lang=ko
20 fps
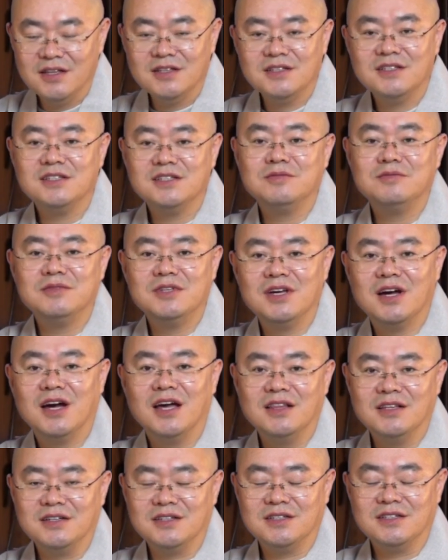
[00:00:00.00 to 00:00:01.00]
지금 네가
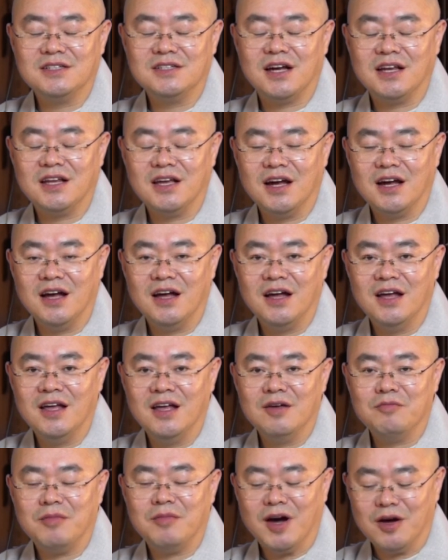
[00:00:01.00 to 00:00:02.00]
있는 그 자리가
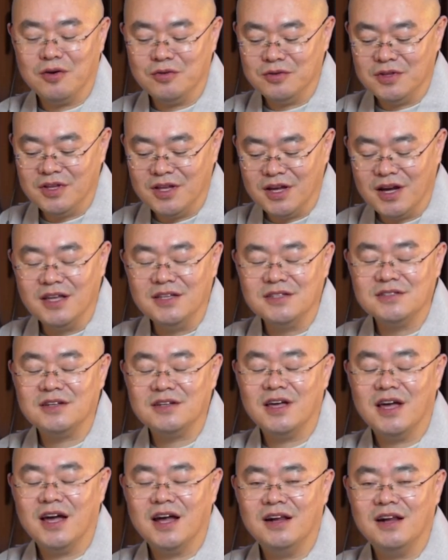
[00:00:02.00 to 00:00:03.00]
바로 네가
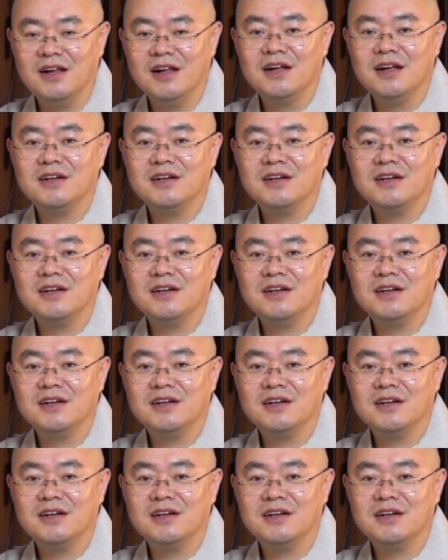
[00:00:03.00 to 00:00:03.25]
있어야 할